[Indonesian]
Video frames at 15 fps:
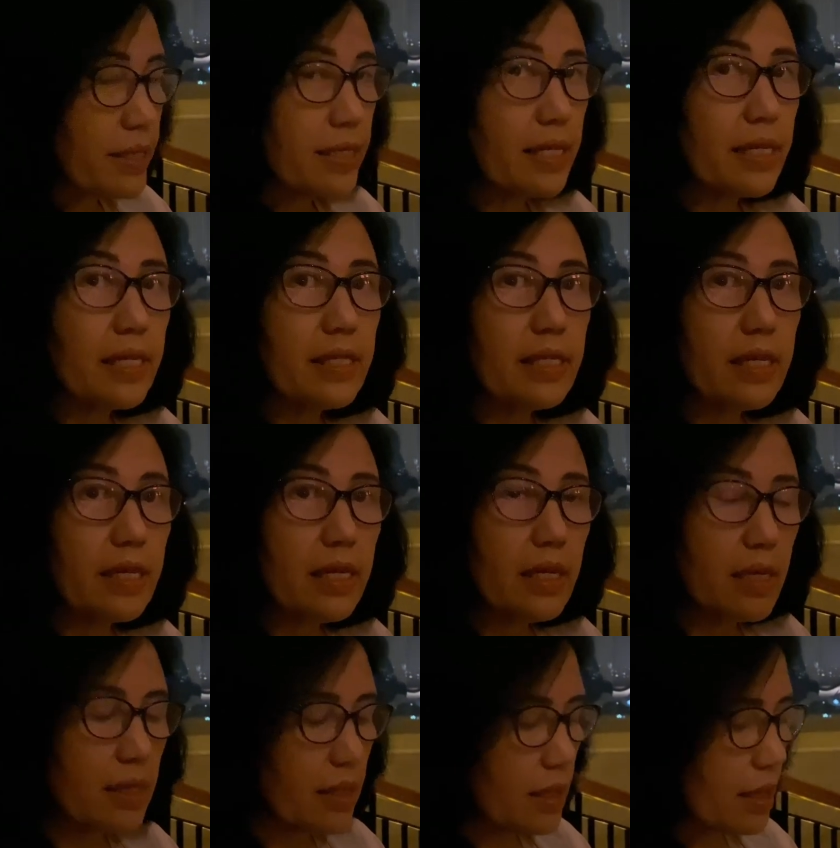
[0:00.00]
Ciri-ciri
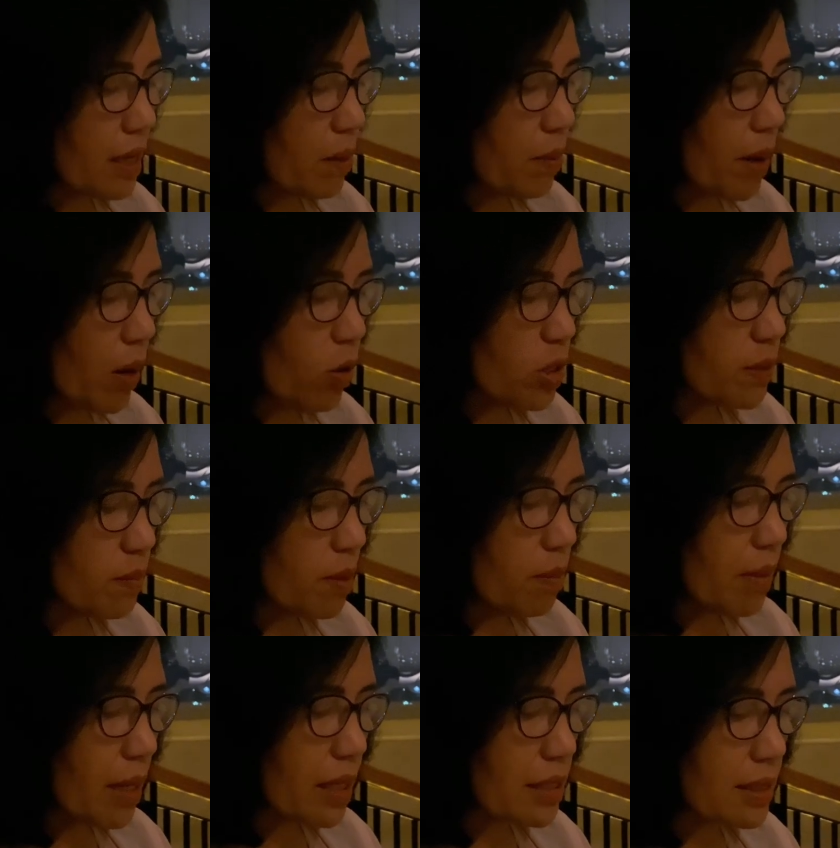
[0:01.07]
ketika maut
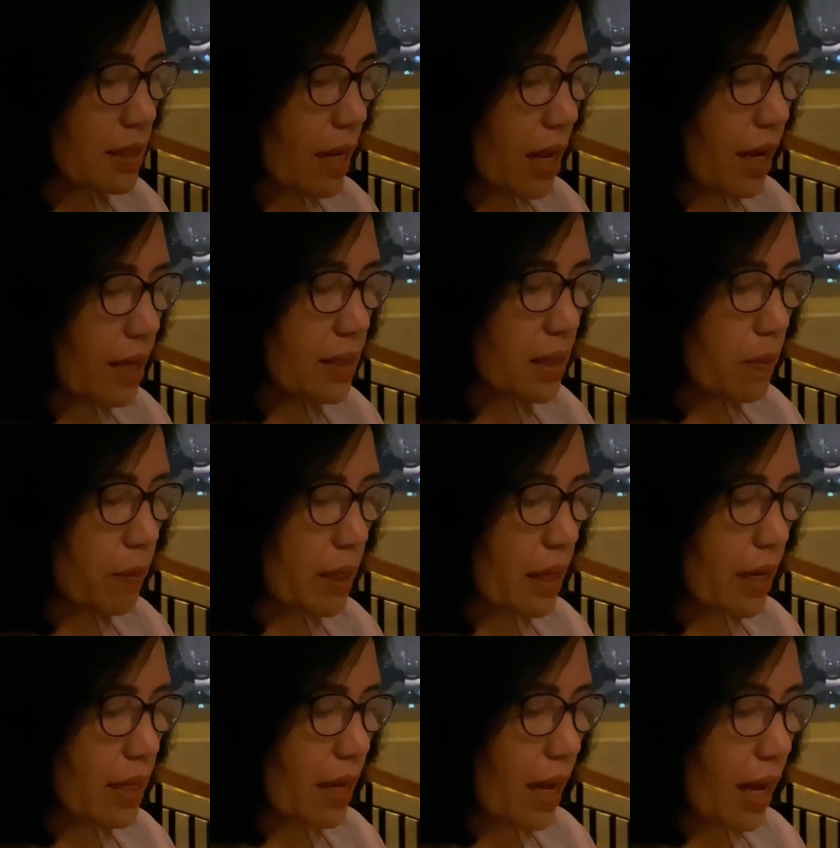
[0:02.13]
membalas serangan
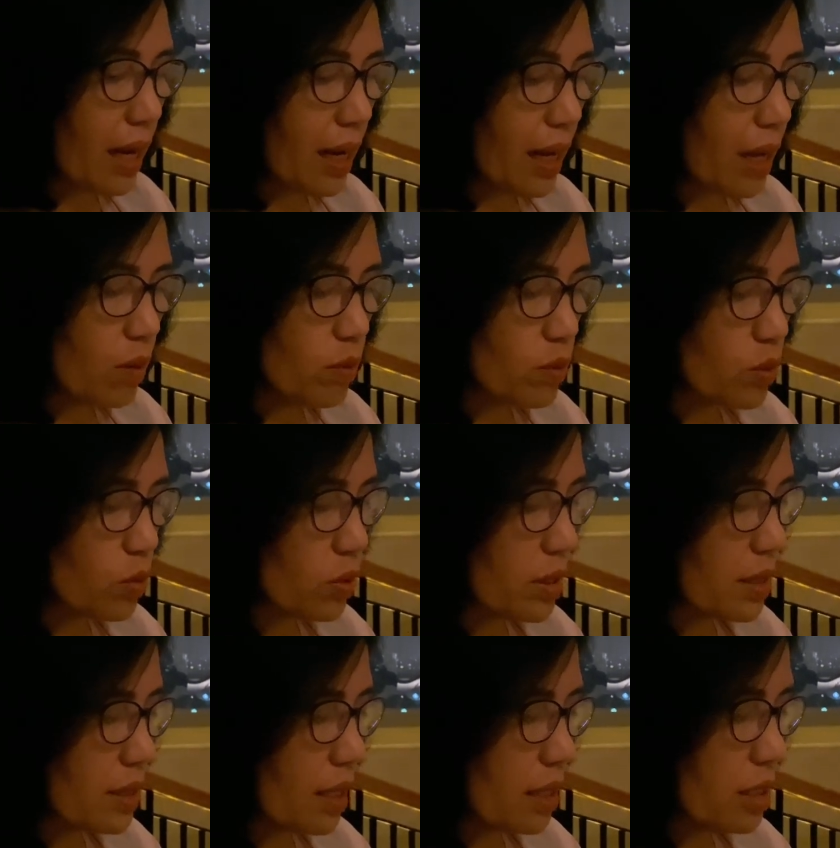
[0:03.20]
kemenangan Allah untuk
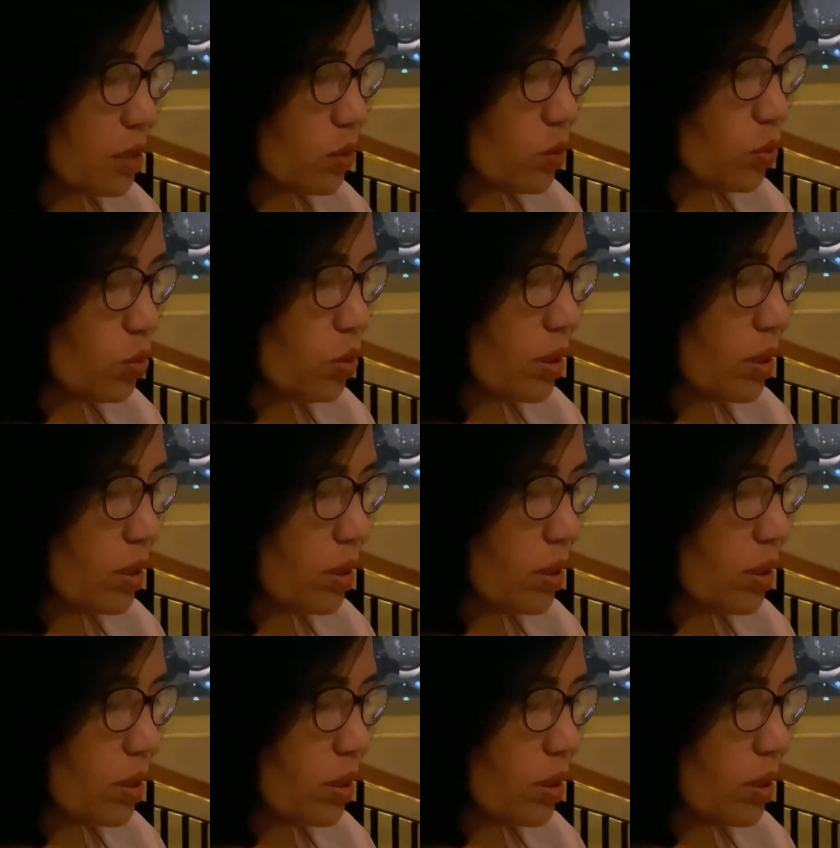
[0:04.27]
kita itu